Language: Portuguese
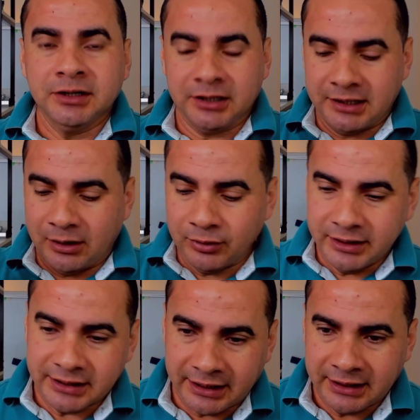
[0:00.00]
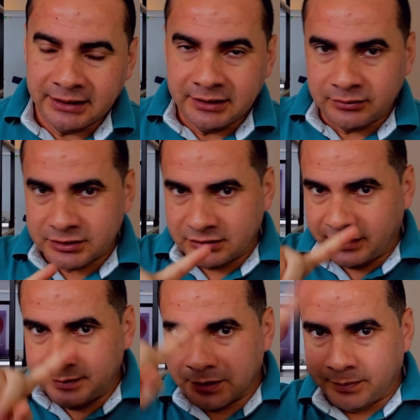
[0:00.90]
que ao clicar, você
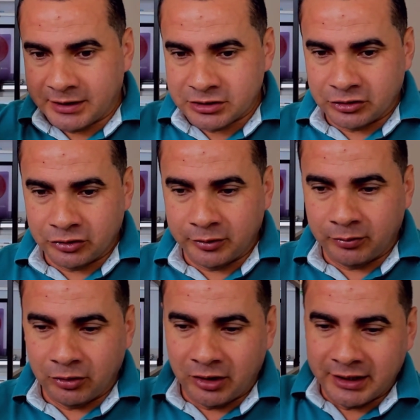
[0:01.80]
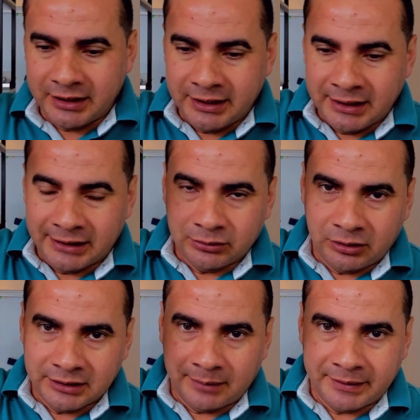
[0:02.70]
vai para a página do meu blog e lá no
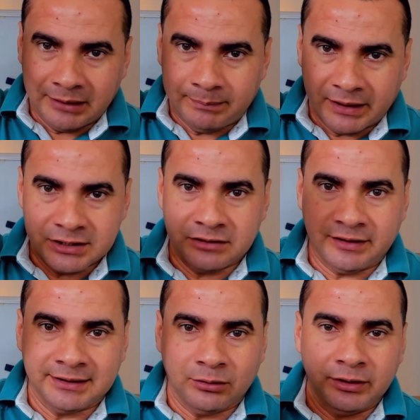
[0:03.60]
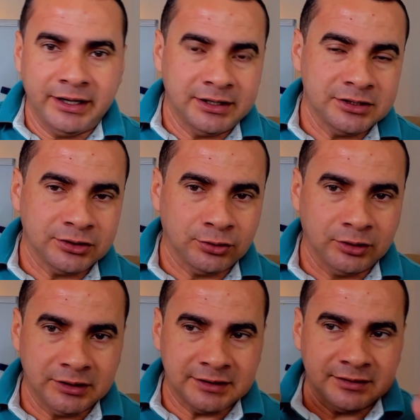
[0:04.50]
rodapé da página vai estar tá o link de
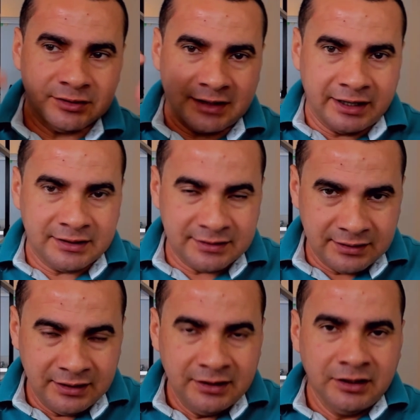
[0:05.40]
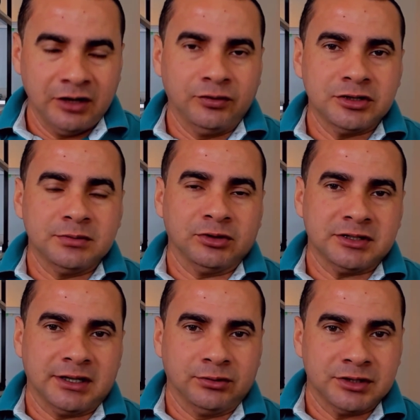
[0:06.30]
todos os sites que eu vou te
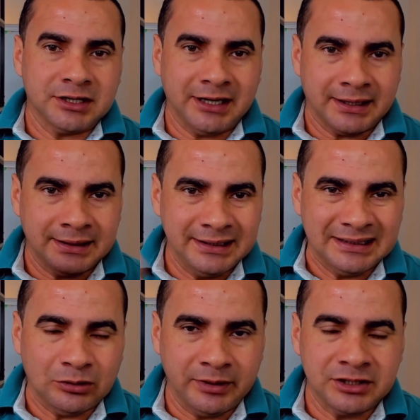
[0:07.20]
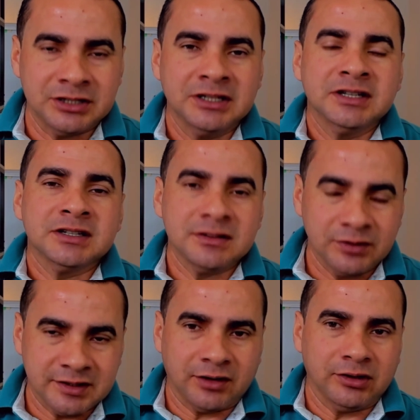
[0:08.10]
mostrar hoje. Cara, literalmente, se
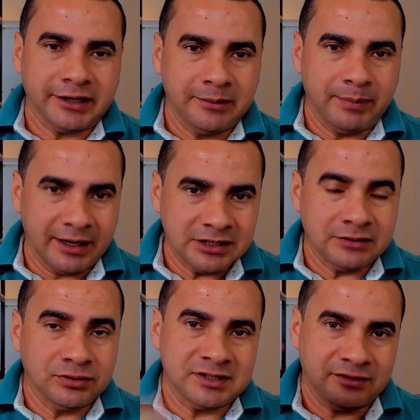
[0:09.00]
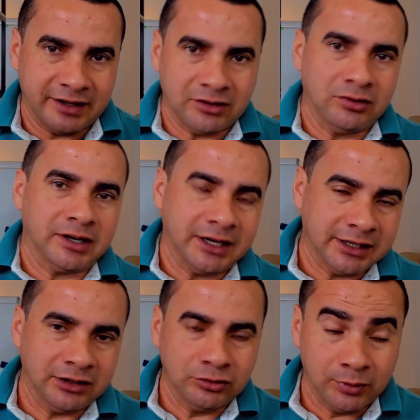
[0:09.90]
você colocar em prática, você vai colocar
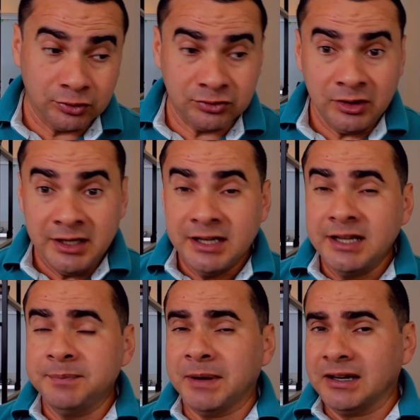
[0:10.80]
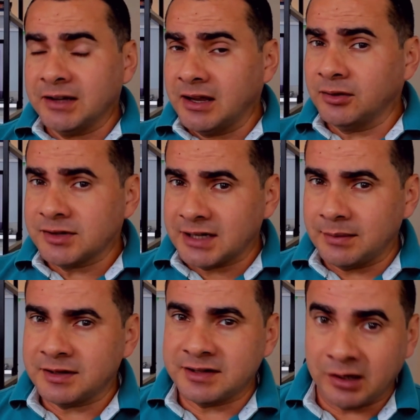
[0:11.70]
grana no bolso. E para quem não
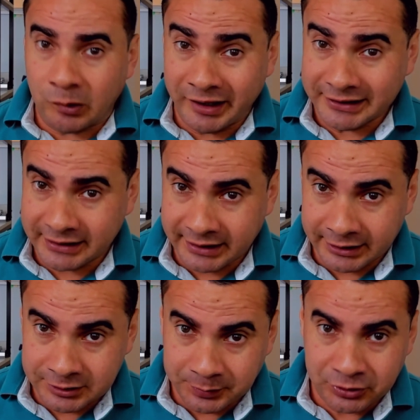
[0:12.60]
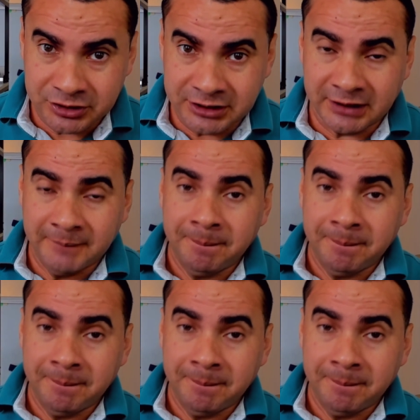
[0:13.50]
sabe, 50 reais por dia